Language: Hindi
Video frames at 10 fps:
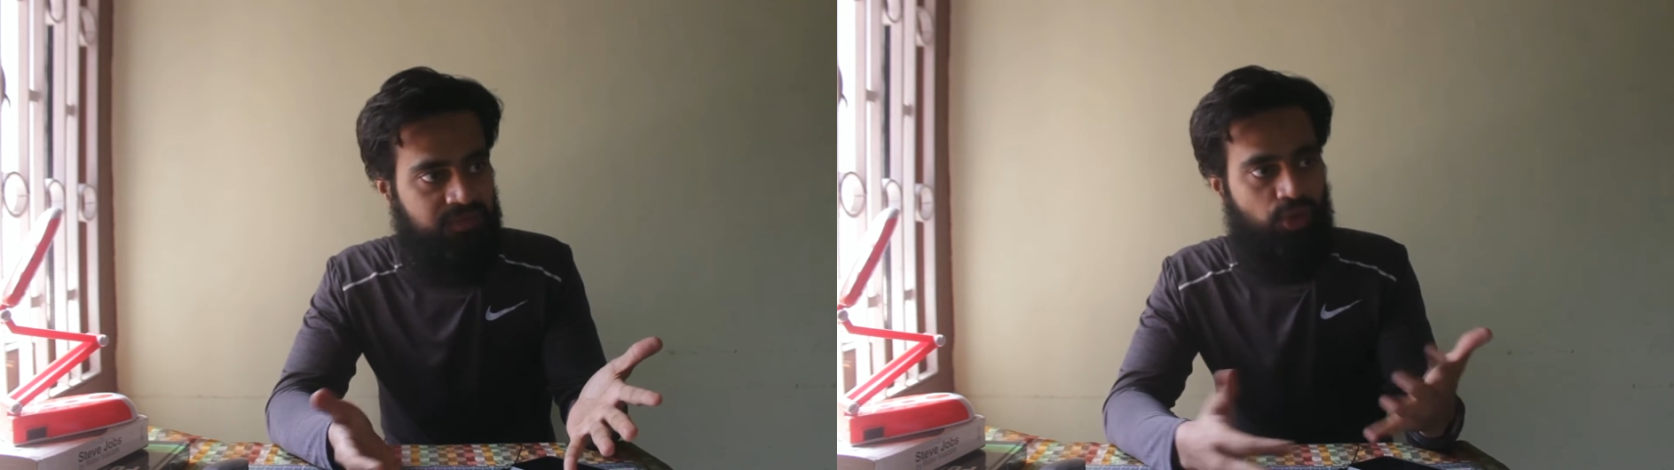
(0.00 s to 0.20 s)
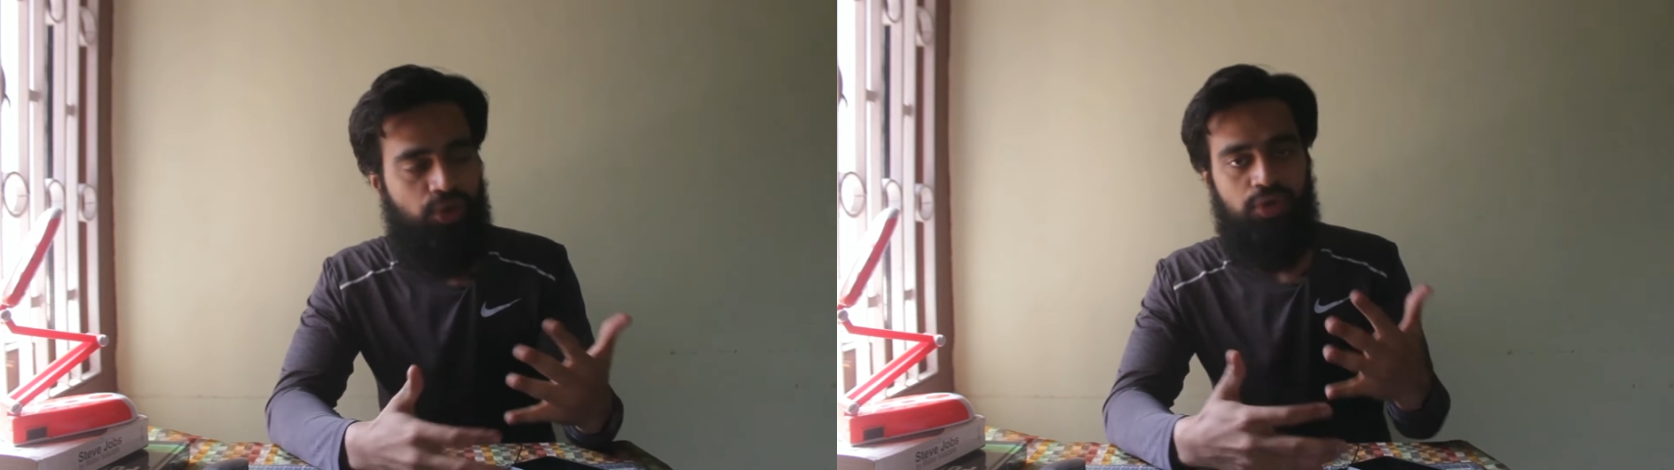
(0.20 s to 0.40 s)

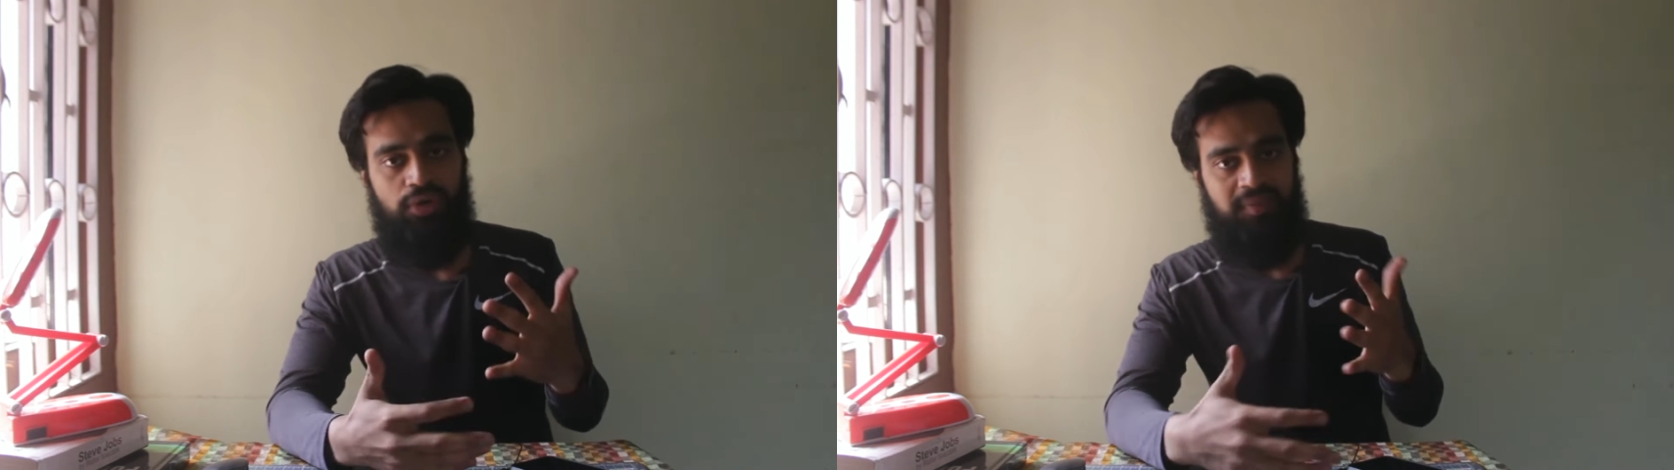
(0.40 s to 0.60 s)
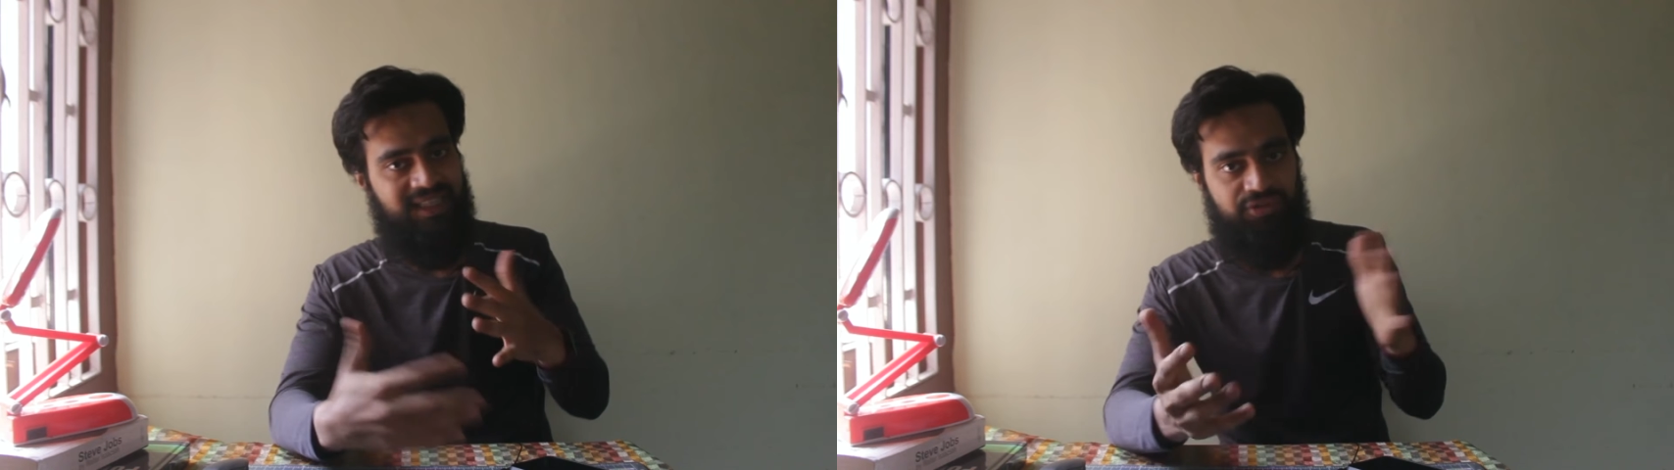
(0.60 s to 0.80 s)
तो
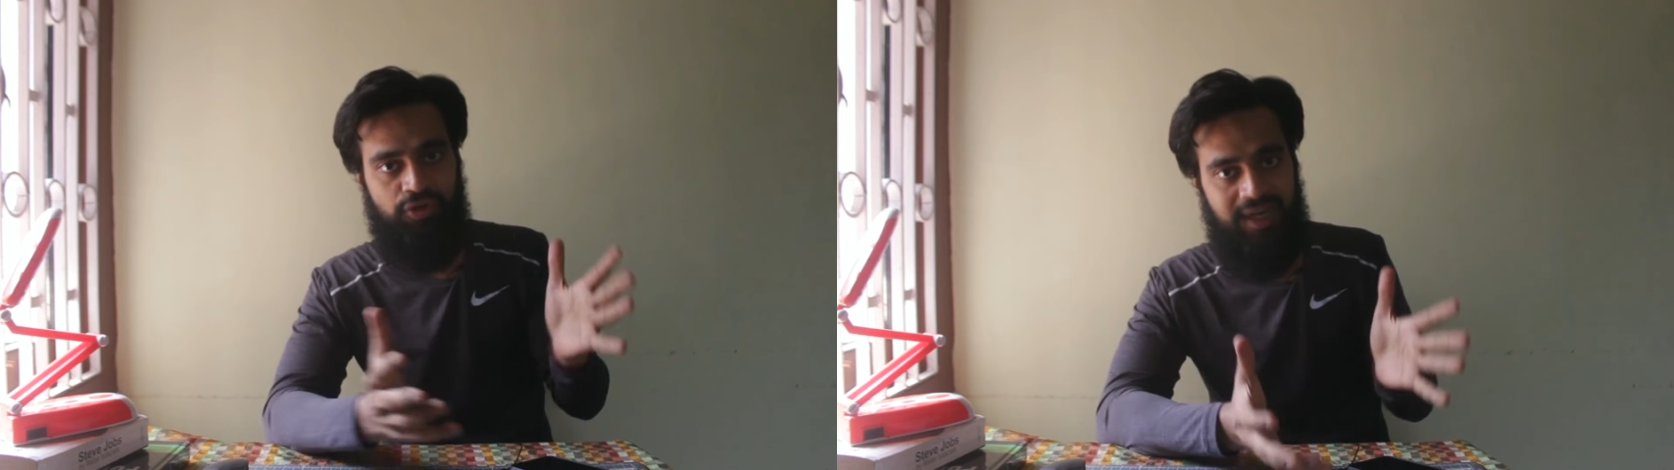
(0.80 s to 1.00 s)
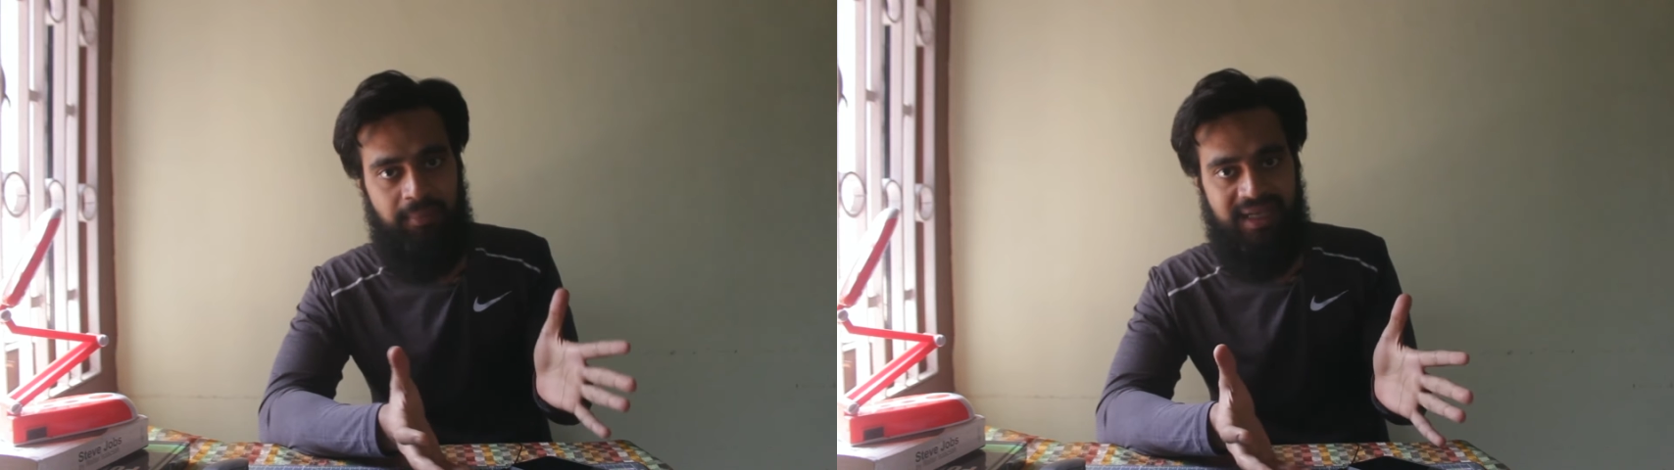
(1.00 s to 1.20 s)
मतलब
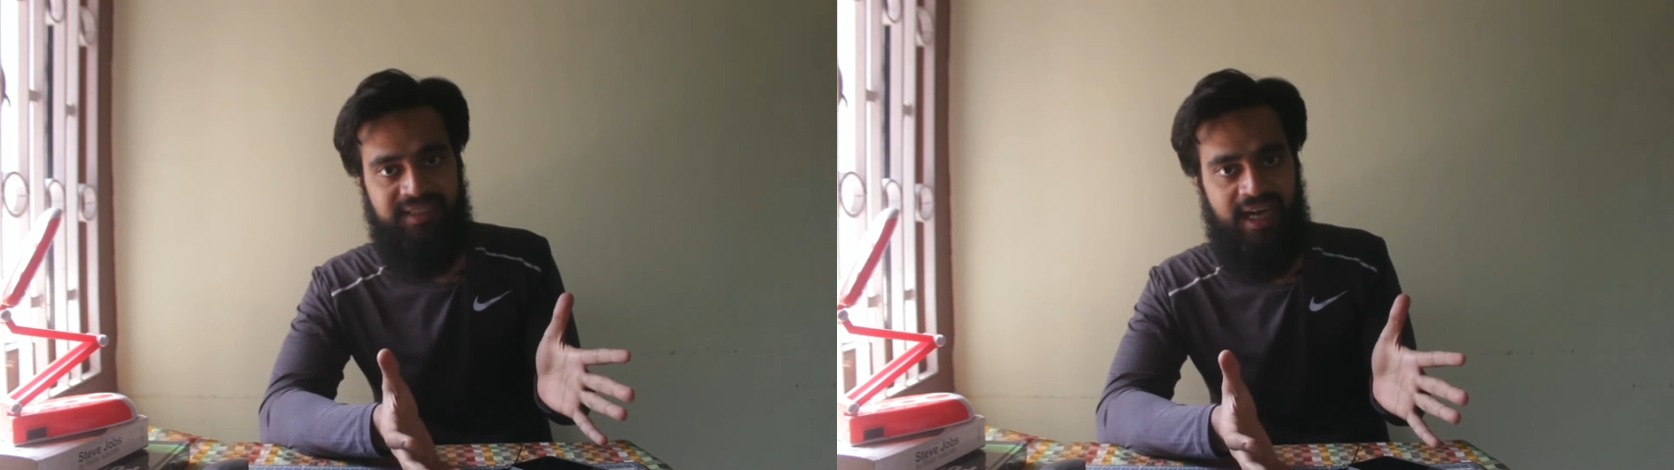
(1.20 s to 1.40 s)
वो वाला मैच